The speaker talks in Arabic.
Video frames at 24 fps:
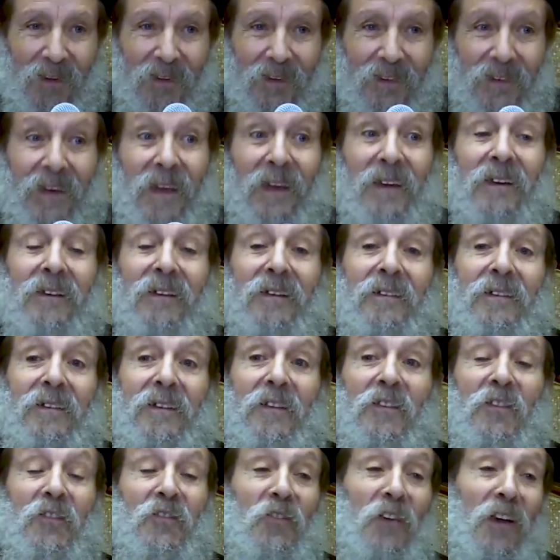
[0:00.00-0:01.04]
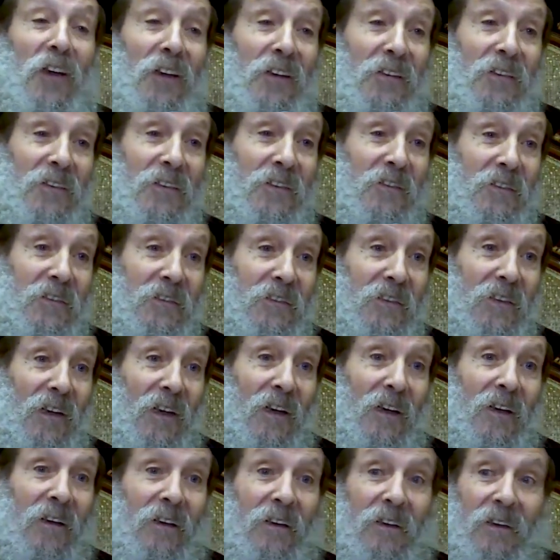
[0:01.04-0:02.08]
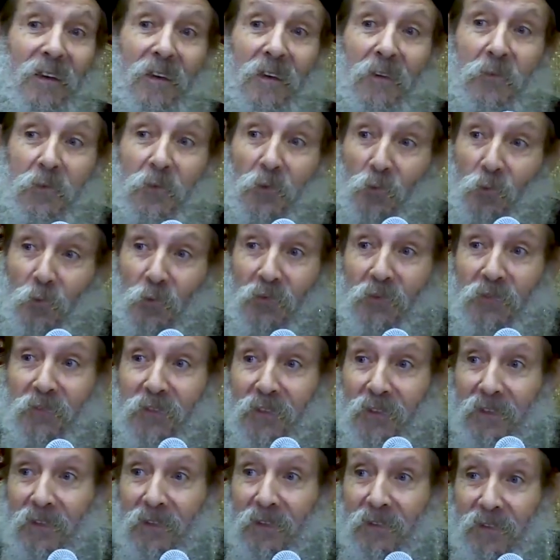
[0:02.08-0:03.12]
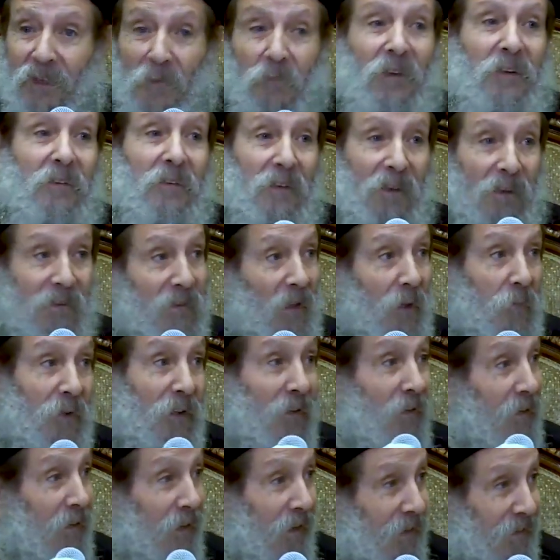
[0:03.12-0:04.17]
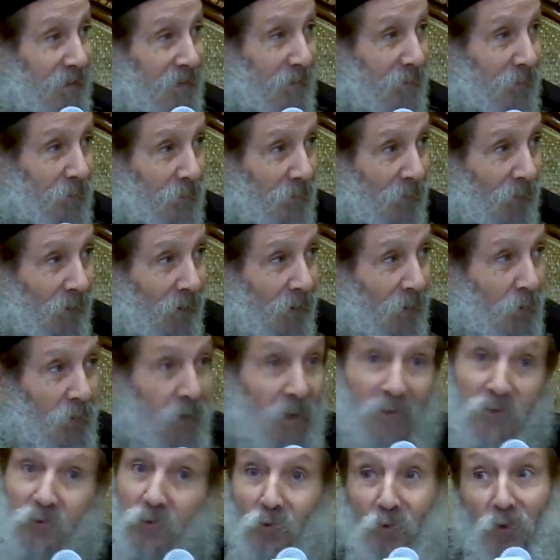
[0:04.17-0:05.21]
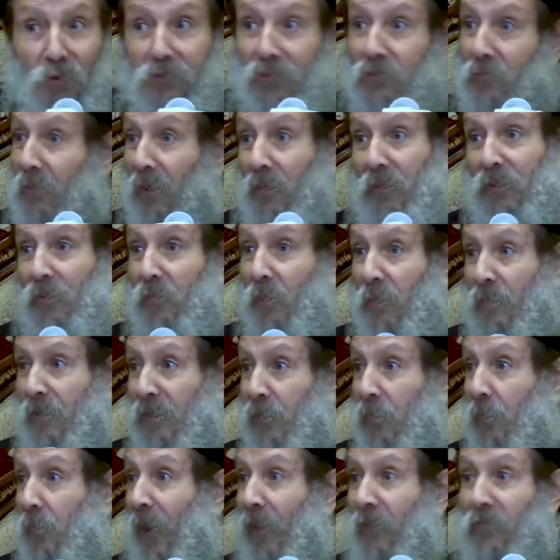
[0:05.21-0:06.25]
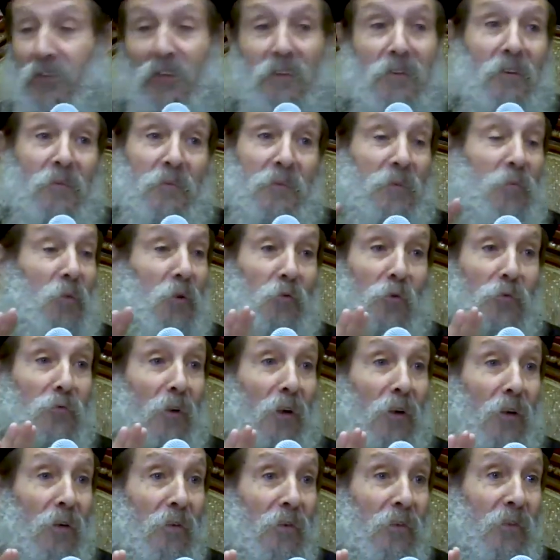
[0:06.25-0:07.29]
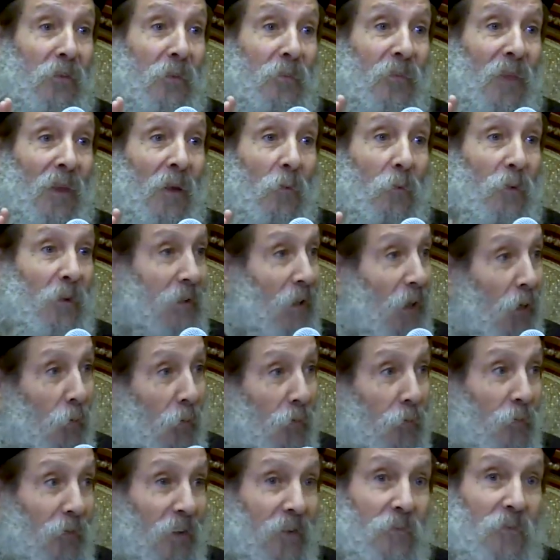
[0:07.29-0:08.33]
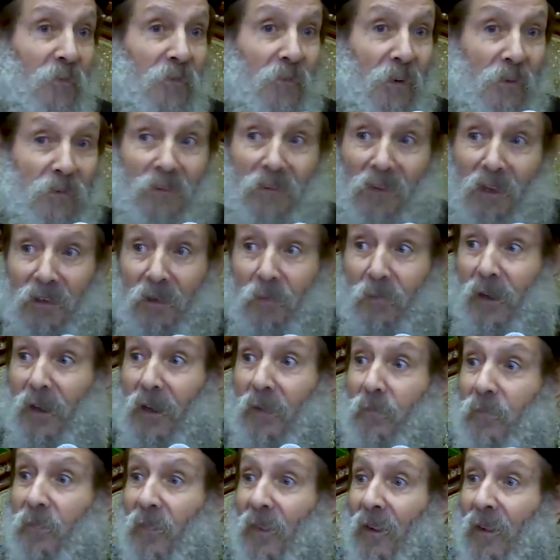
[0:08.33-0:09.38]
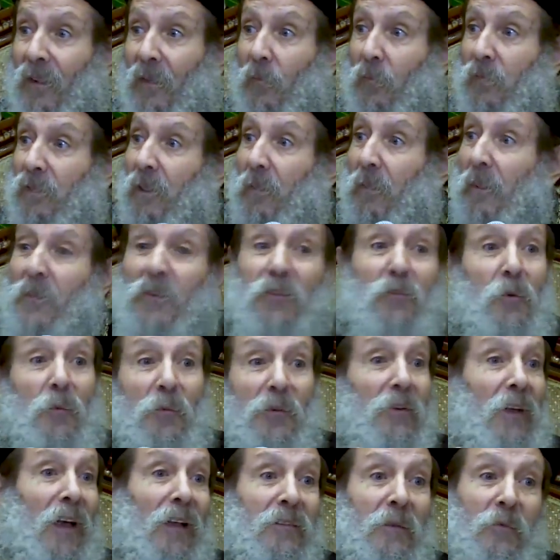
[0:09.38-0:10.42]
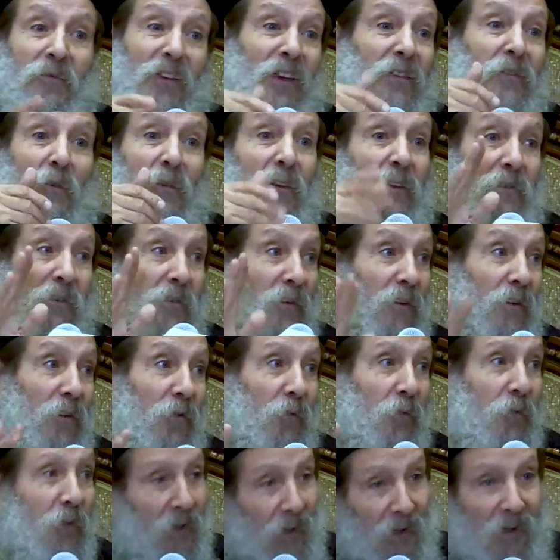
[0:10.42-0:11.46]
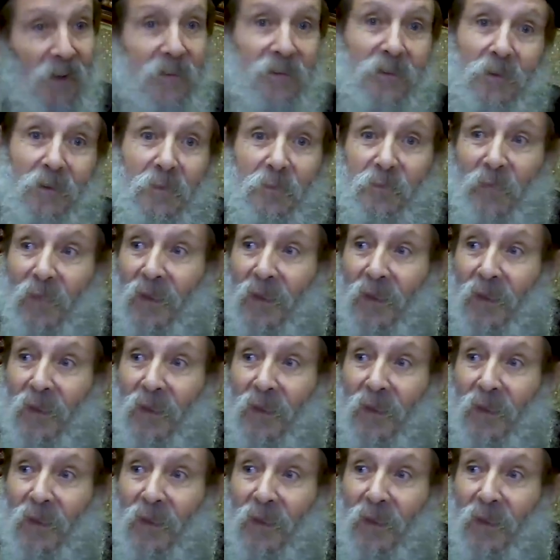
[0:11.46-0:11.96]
لكن الصح انك تديها فلوس ثمن ثمن الخاتم يقول لها انت اختي وما بيني وما بينك ما حدش هيعرف بالموضوع ده خالص واحنا اخوات ولازم نضلل على بعض وده ما بيني وبينك حتى مش عايز اولادك يعرفوا فيعني